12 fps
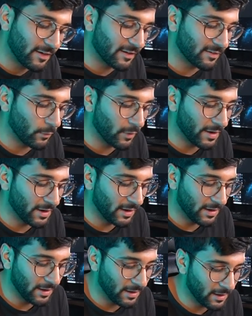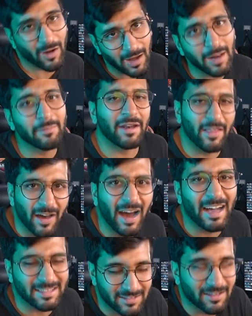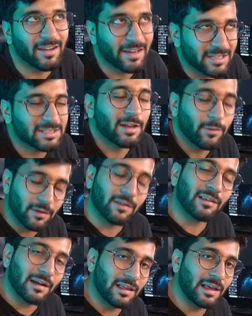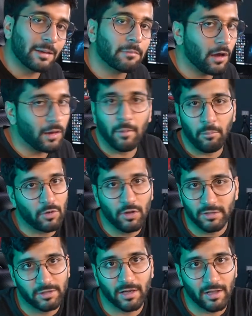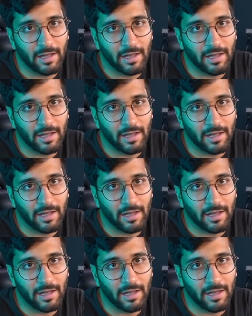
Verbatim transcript: اللي سويناها وغالبا اذا احد صاده شيء وانكسر القلم غالبا بيروح يشتري